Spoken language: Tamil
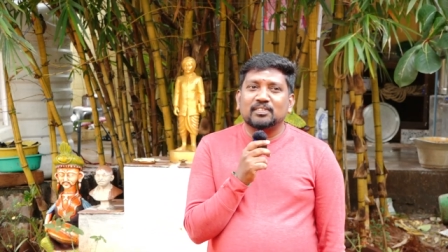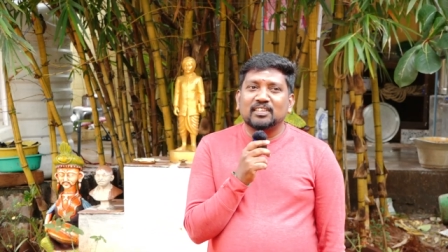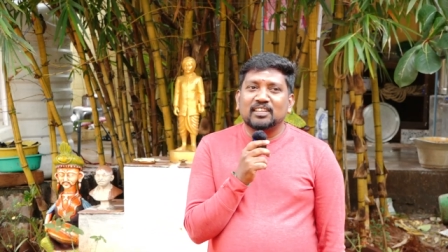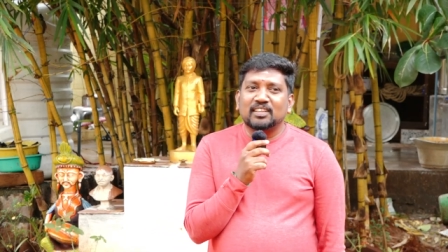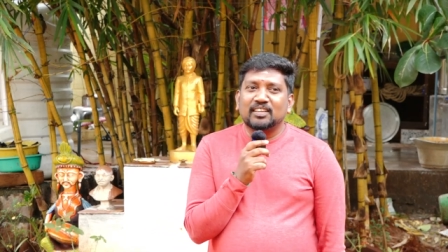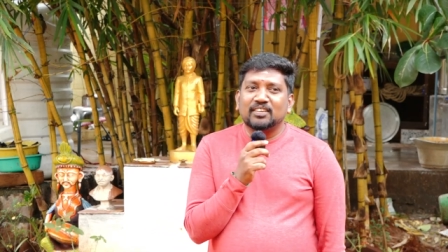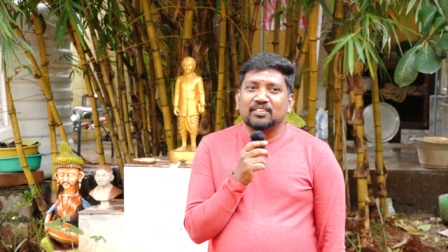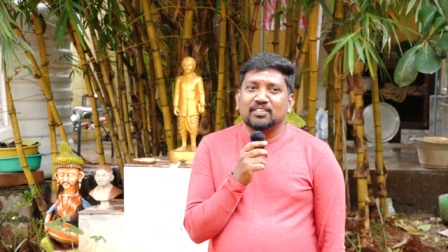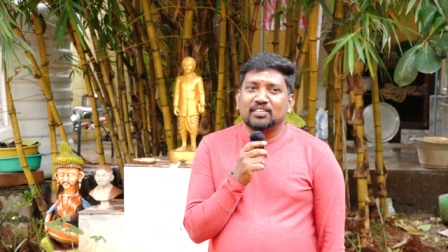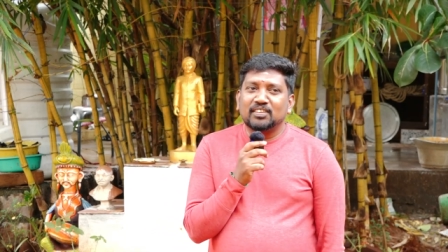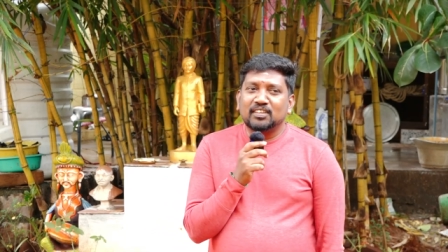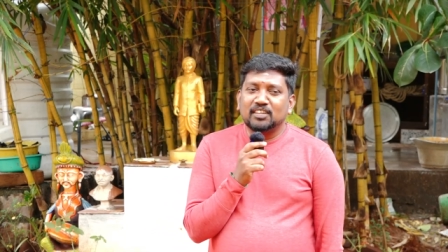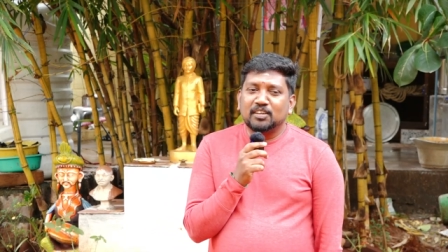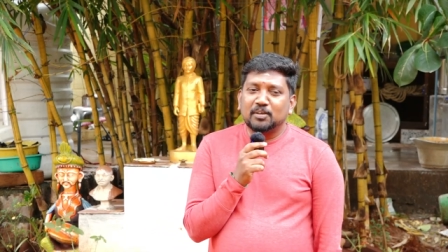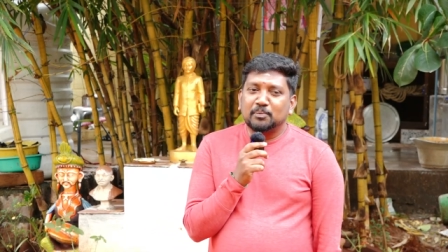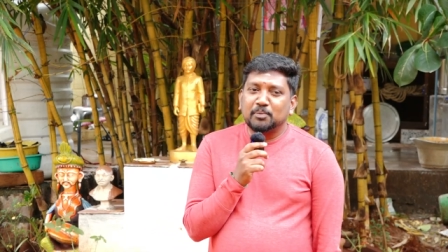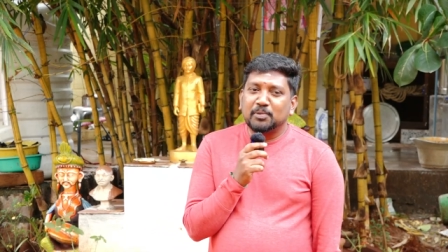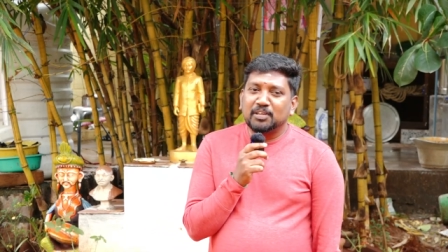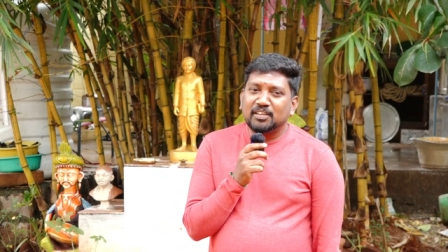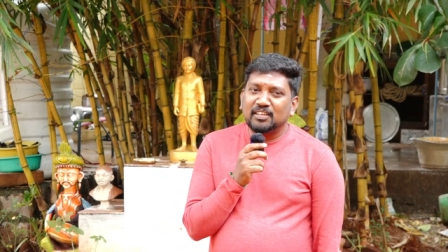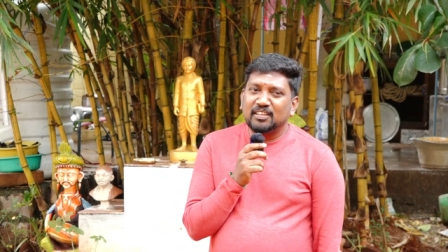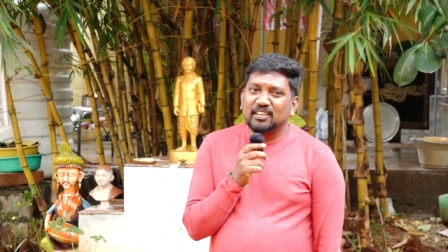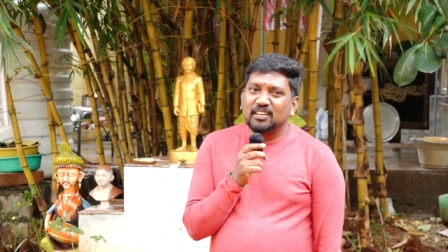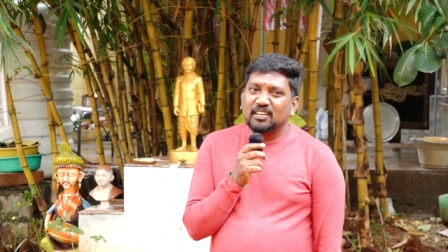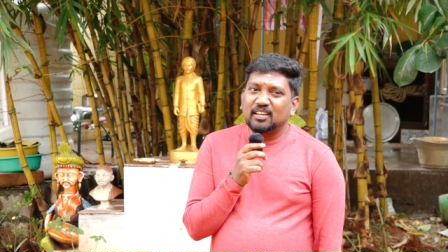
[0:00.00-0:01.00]
இங்கே வந்து
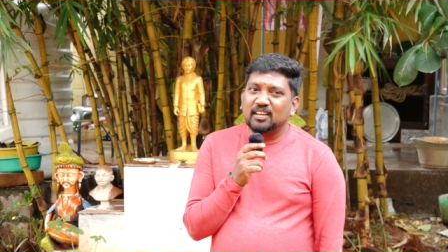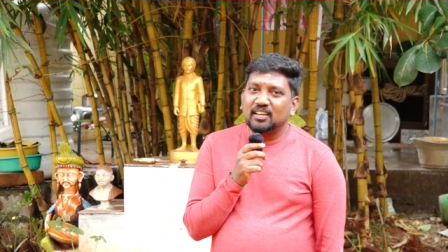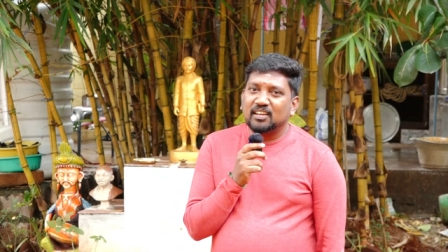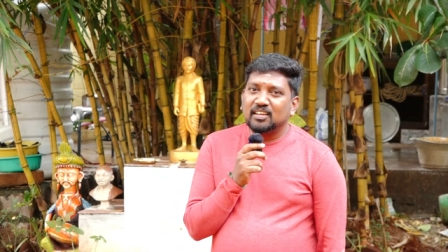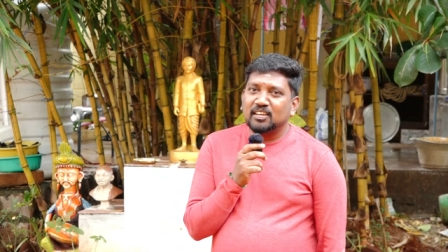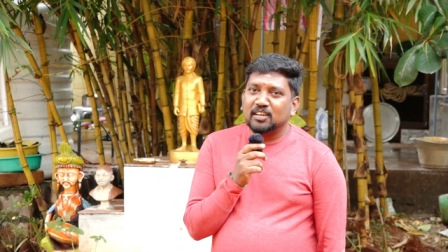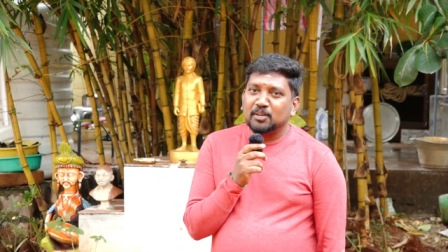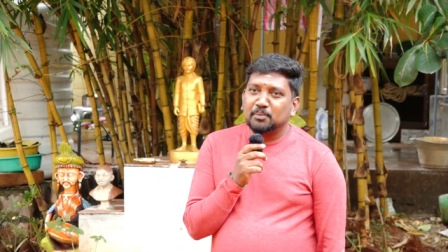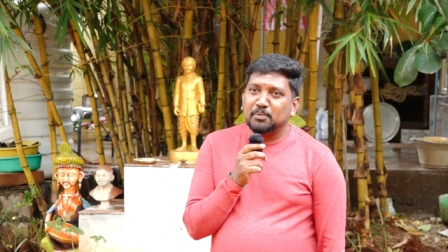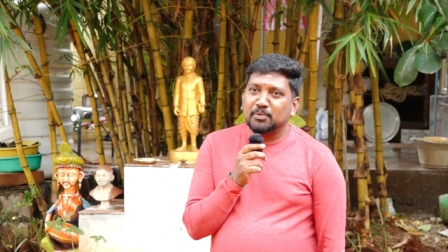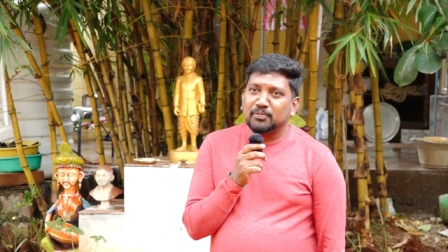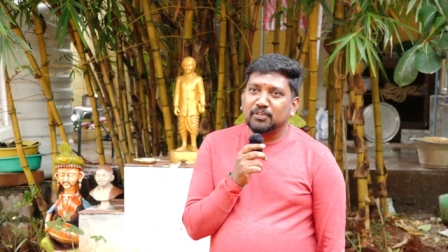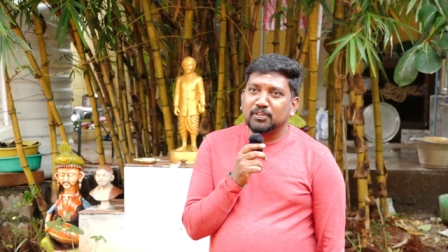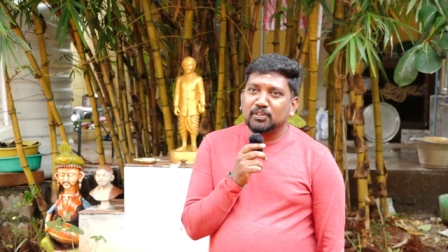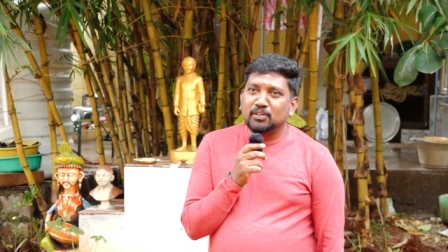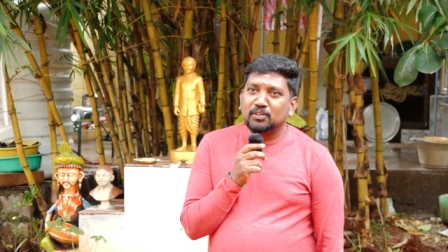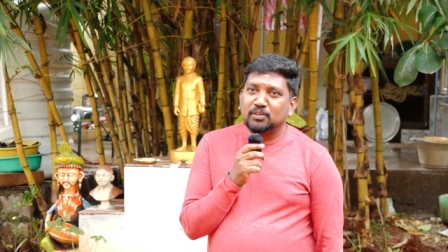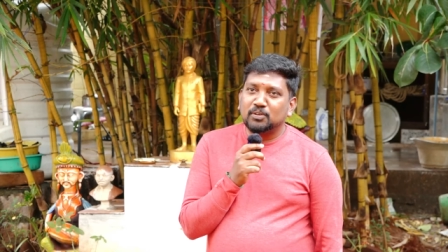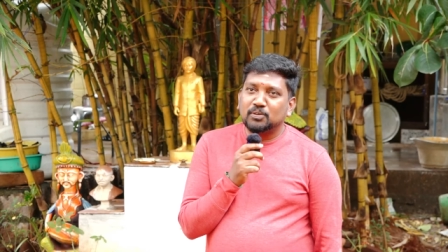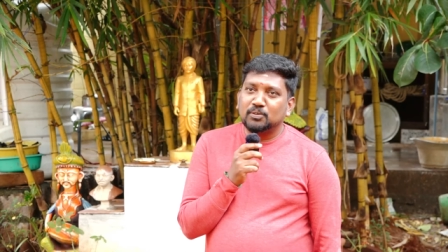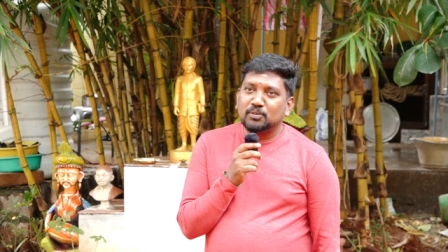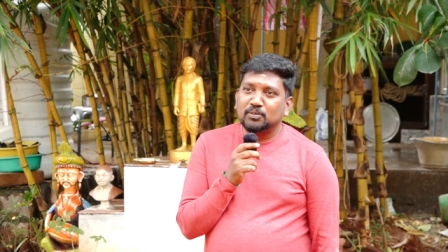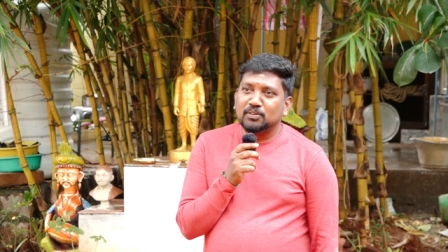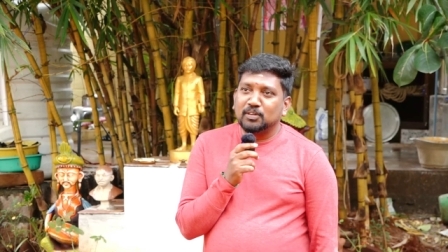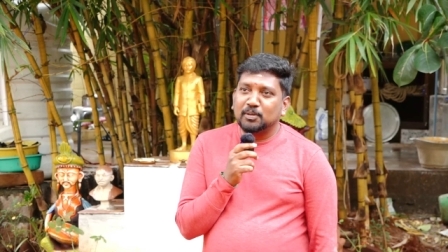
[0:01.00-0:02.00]
நம்ம எதுக்காக நம்ம
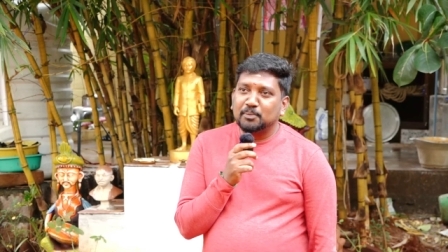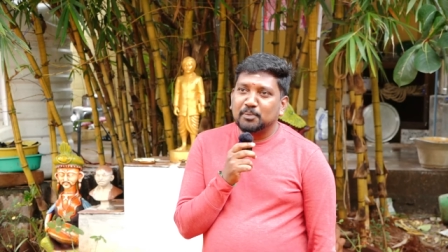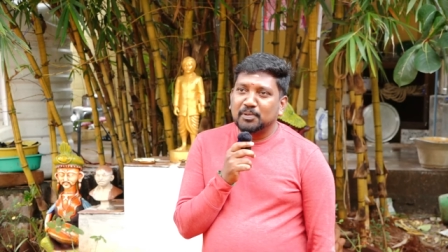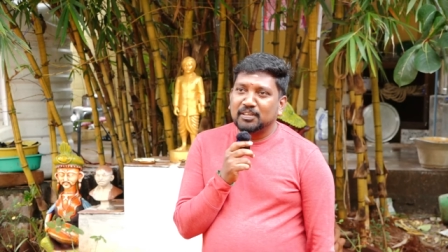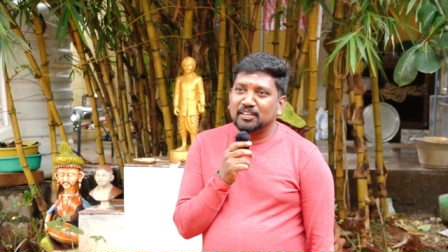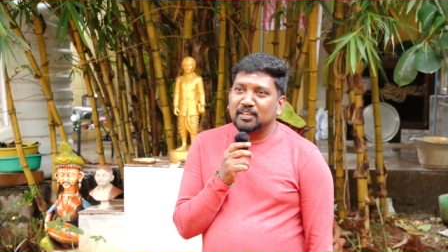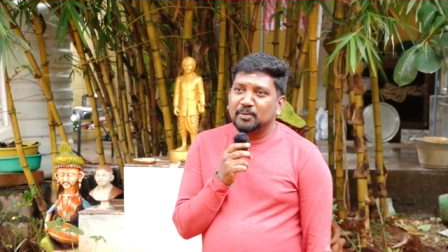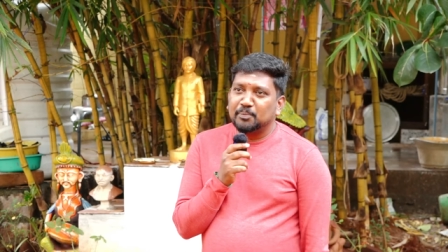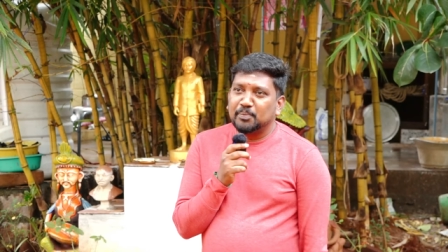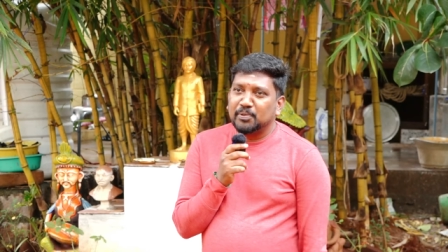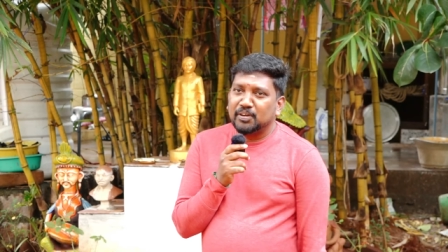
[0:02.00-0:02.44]
வந்திருக்கோம் நம்ம இந்த